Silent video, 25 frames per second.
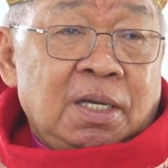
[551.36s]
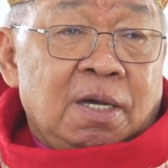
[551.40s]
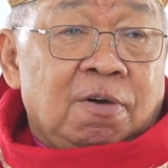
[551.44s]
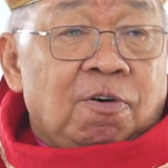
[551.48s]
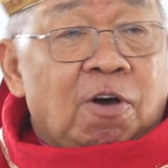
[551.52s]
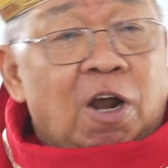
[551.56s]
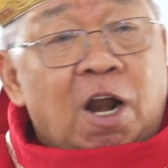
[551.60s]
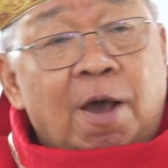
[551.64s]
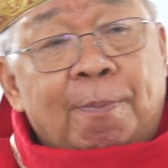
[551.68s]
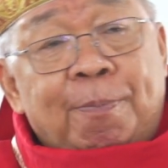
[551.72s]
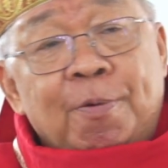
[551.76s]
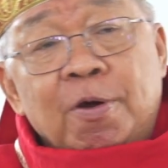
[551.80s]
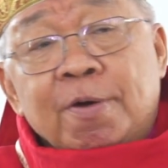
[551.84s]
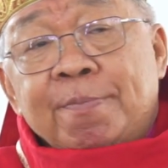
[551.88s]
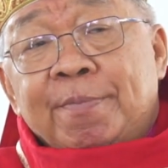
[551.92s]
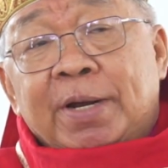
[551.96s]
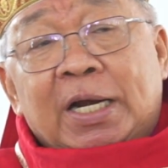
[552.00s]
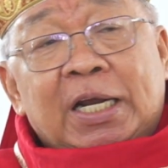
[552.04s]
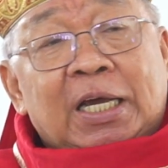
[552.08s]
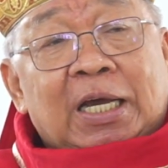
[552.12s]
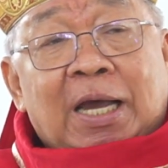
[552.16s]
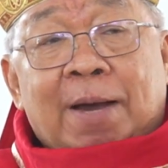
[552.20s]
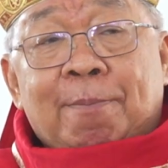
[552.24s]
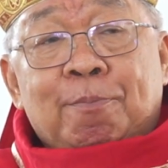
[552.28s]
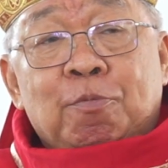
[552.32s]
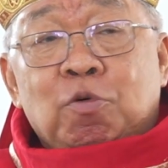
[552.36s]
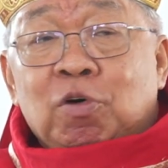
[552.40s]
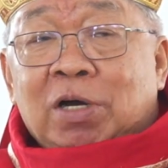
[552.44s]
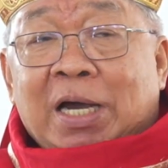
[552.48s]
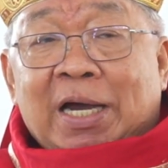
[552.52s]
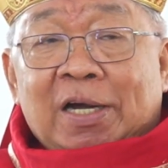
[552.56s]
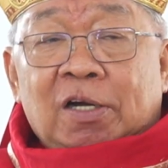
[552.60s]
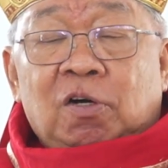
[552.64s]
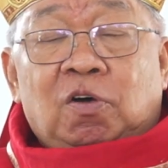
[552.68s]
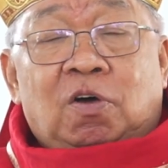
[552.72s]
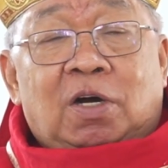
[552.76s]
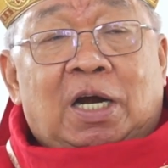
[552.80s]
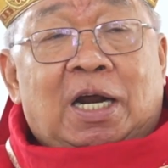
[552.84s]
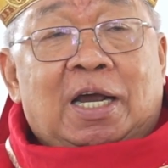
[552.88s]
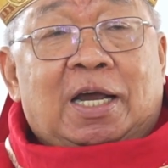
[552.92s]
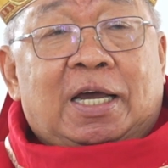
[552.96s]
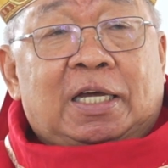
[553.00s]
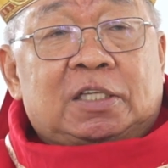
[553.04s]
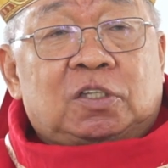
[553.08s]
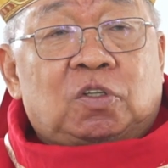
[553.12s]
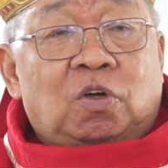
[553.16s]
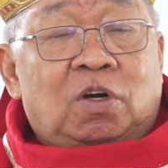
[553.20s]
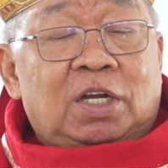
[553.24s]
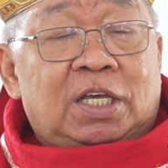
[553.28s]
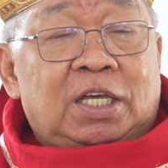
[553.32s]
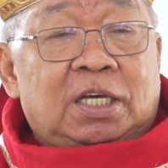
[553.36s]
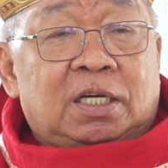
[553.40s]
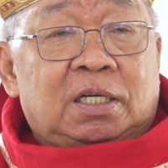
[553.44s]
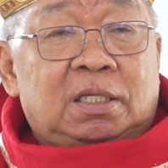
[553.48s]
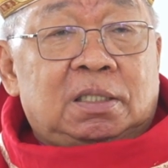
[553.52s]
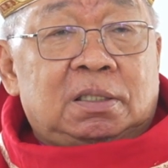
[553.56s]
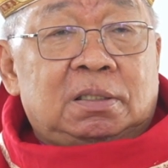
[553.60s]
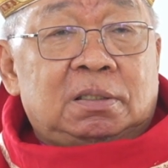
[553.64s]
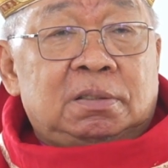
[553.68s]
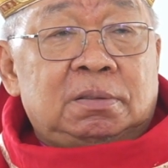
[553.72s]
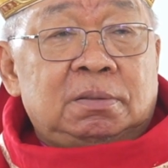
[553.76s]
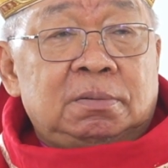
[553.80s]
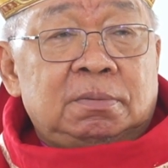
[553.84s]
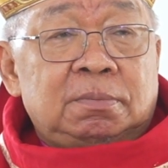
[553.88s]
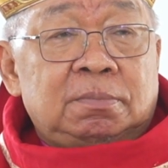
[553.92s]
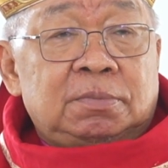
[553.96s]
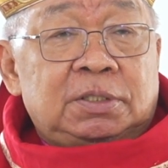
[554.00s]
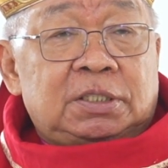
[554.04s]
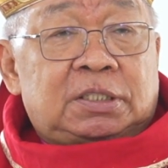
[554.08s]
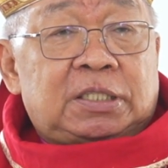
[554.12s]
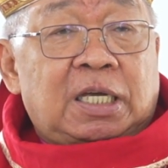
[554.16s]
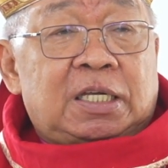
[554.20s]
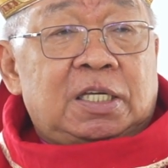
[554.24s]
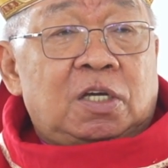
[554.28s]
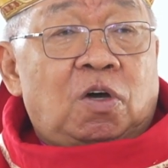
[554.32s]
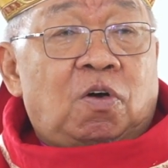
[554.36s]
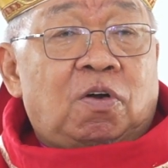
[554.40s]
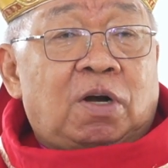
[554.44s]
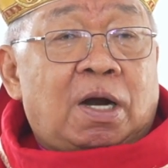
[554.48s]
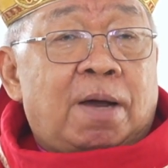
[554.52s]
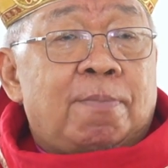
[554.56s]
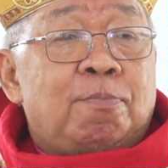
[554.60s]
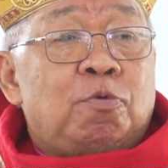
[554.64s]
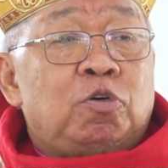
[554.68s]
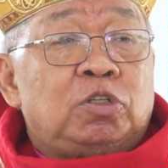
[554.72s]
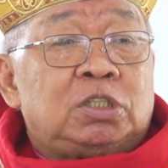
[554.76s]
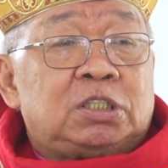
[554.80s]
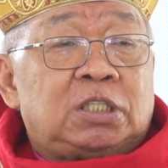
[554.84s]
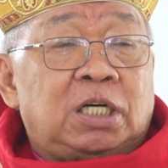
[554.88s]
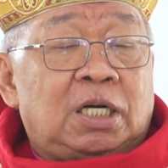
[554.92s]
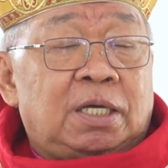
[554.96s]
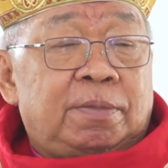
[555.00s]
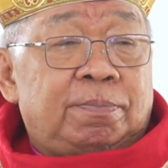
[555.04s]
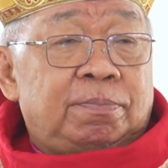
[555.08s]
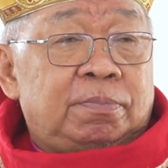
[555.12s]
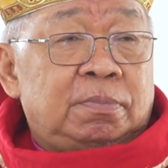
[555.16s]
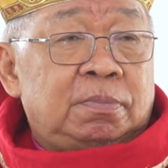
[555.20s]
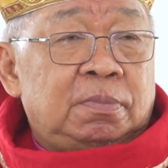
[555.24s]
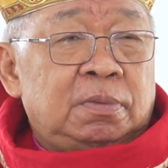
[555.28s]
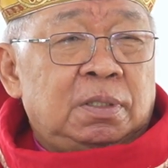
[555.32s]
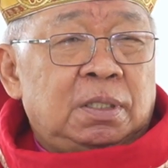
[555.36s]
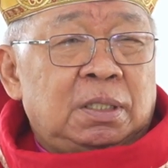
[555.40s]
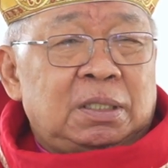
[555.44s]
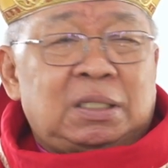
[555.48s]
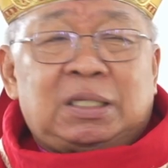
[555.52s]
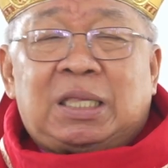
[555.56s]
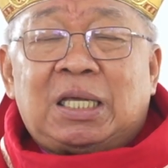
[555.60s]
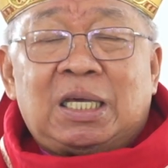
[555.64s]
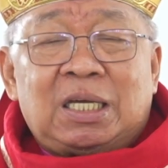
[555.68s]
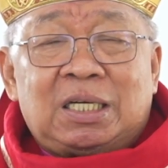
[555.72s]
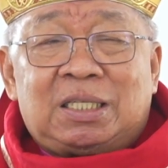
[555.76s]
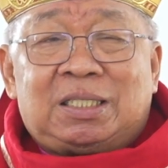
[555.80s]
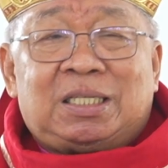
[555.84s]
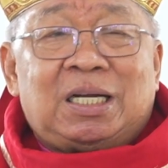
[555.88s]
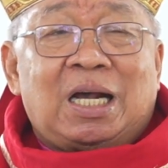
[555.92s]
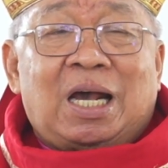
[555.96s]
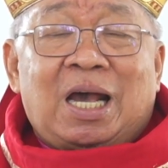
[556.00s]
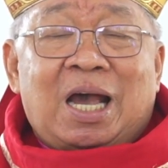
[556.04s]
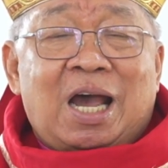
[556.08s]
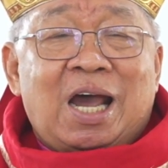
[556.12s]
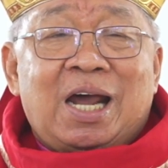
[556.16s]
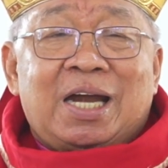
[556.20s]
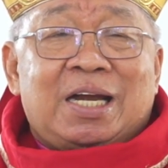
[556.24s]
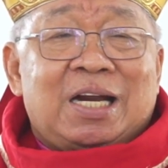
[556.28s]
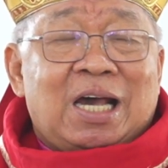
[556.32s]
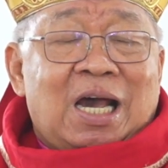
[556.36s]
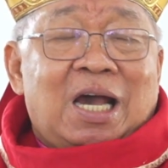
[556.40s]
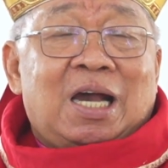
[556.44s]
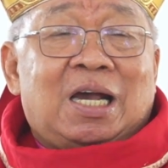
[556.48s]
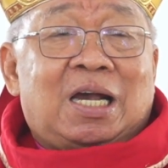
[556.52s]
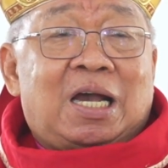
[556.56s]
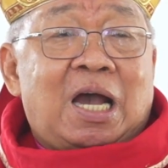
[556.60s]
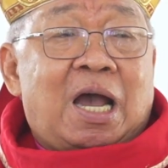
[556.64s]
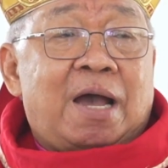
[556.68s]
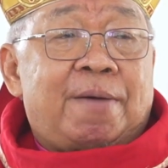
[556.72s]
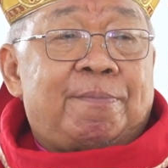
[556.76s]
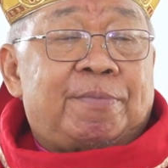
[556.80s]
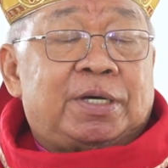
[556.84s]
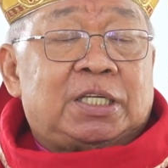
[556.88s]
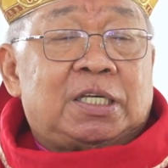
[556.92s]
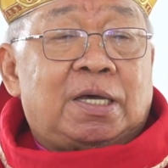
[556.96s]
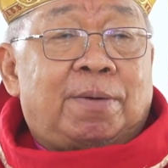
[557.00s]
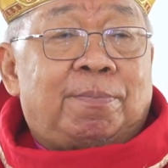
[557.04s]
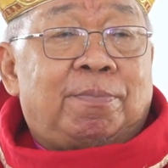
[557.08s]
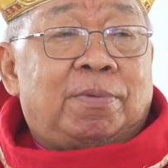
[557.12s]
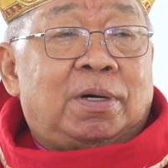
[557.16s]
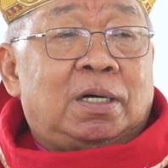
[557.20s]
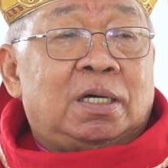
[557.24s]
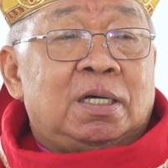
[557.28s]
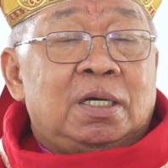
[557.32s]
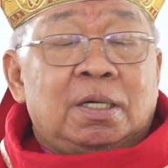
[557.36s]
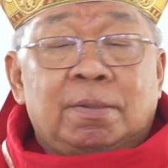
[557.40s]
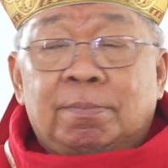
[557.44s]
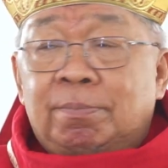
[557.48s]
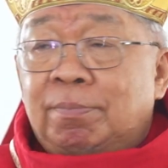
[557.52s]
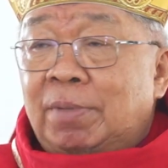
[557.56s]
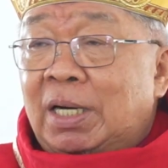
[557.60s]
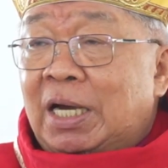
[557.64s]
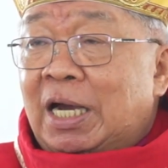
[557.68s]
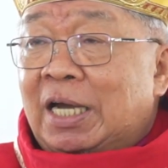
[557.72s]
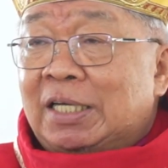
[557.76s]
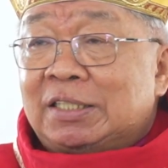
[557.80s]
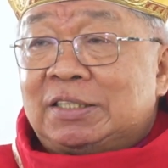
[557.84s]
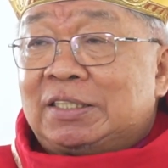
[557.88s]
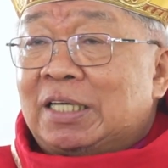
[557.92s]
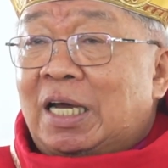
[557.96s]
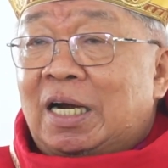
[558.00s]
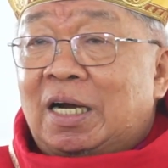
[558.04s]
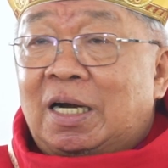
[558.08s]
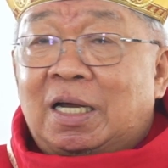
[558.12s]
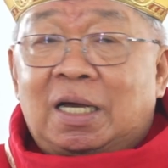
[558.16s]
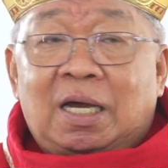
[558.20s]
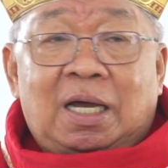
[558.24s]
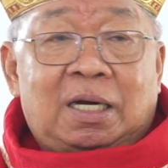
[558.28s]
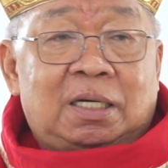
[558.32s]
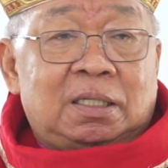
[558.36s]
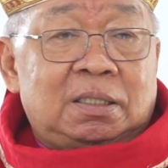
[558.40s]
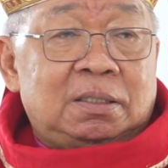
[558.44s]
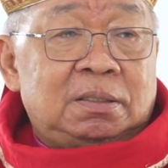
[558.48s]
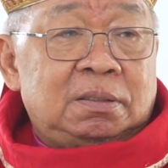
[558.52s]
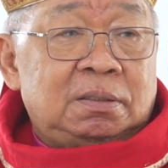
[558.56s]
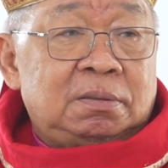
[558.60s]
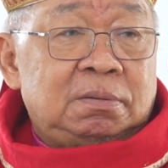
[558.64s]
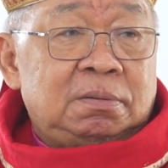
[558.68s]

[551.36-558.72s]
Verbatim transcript: Walaupun mereka bukan orang Katolik, misalnya orang Muslim, tidak ada agama yang mengajarkan